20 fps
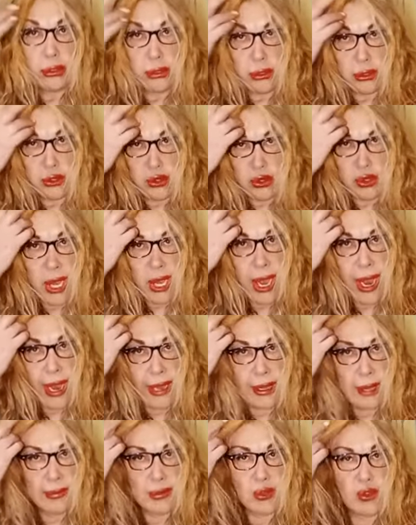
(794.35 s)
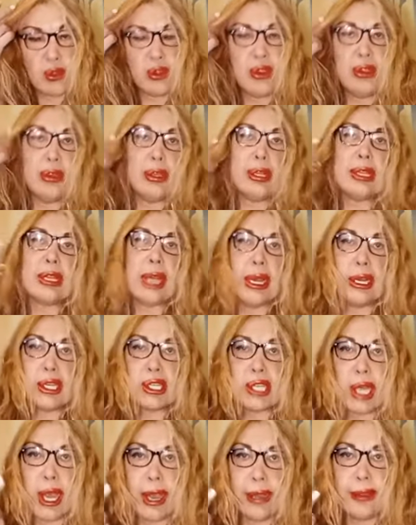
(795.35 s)
Çünkü hakim soruyor, iki tane
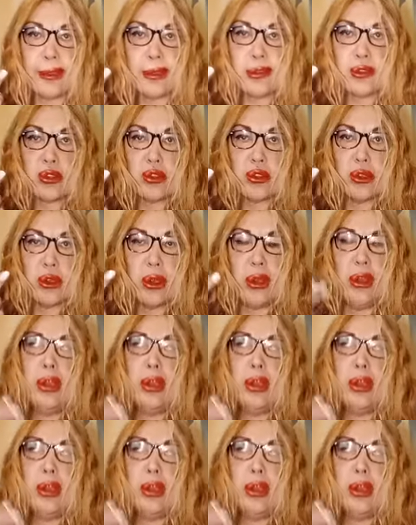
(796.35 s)
şahit istiyor.